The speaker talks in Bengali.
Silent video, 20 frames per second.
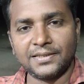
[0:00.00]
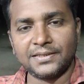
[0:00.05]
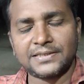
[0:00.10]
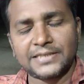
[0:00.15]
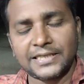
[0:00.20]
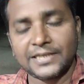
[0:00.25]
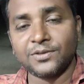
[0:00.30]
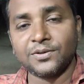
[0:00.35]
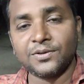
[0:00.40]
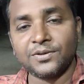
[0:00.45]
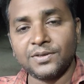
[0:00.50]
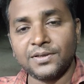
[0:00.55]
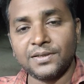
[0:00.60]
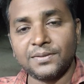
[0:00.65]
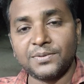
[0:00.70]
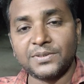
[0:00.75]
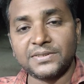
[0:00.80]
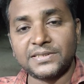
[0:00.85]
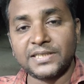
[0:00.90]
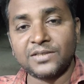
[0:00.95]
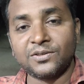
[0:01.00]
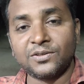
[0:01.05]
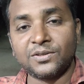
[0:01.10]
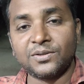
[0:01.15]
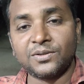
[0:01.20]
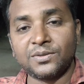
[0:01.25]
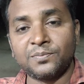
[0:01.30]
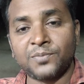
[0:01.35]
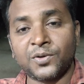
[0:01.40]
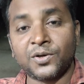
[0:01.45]
সেগুলো এবং যেগুলো
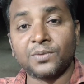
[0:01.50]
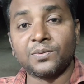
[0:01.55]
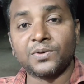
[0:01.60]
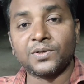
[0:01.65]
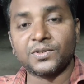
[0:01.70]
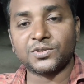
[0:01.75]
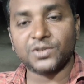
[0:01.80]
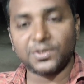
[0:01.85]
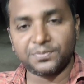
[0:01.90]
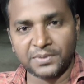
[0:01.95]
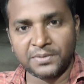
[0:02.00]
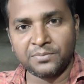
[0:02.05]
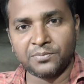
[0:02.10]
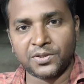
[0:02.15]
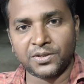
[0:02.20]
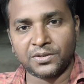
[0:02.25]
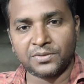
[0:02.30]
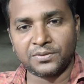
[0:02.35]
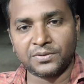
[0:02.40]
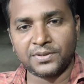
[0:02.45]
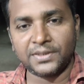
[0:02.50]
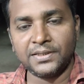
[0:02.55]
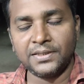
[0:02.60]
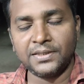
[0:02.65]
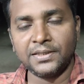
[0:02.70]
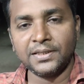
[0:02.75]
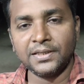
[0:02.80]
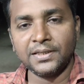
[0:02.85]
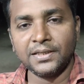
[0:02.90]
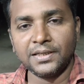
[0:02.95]
বড় বড় শপিং মল করি
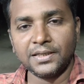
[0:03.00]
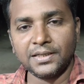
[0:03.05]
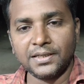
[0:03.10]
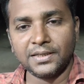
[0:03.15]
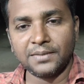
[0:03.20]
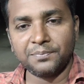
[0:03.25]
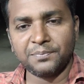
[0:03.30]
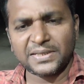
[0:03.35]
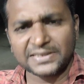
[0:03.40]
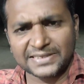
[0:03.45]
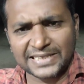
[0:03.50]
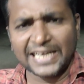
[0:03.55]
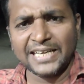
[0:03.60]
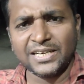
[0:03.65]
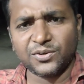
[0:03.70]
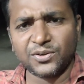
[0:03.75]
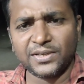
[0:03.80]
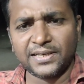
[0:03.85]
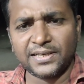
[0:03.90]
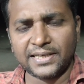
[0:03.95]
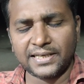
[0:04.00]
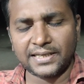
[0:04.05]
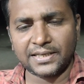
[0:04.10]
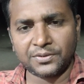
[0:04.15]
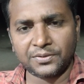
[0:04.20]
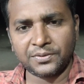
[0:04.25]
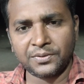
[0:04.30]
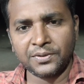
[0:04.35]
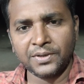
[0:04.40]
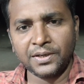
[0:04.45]
বা যাই করি না
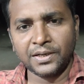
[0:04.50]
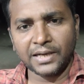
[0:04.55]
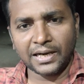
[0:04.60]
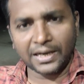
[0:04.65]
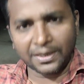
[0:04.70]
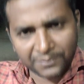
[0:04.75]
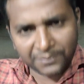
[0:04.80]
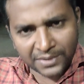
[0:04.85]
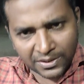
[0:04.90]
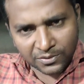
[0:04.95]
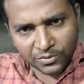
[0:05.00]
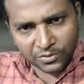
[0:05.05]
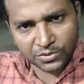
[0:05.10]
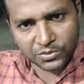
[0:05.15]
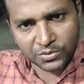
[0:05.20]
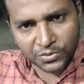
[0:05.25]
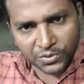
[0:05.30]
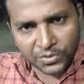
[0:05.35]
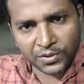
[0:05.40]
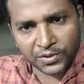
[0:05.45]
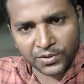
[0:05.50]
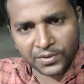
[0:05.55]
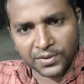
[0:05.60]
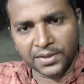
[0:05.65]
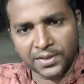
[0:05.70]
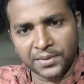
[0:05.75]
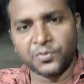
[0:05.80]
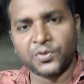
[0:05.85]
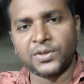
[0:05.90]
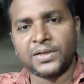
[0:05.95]
কেন আমরা কোনো
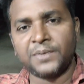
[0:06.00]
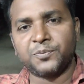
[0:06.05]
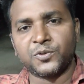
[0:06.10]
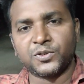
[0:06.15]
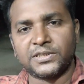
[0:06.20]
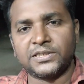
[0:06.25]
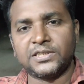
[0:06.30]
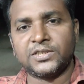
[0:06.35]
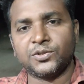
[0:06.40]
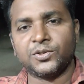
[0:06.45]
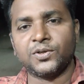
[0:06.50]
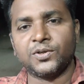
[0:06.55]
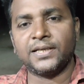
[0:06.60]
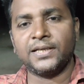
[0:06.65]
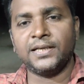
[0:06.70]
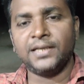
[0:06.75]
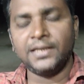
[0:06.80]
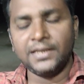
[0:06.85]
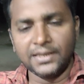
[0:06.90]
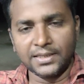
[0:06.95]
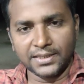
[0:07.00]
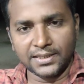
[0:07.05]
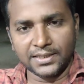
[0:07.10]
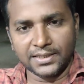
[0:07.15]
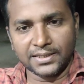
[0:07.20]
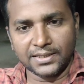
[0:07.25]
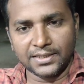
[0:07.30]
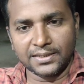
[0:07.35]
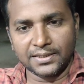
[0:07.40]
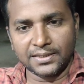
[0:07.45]
দুর্ঘটনার মুখে পতিত হলে
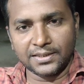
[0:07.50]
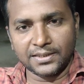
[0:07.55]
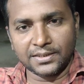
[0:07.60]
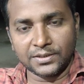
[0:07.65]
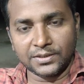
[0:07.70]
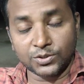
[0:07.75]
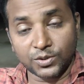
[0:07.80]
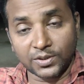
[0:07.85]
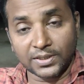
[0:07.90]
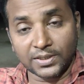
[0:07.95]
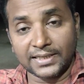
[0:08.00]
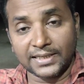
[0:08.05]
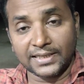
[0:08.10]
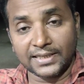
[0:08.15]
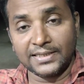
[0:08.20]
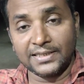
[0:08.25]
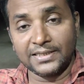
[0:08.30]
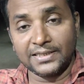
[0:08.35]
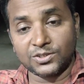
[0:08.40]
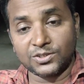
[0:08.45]
সরকারি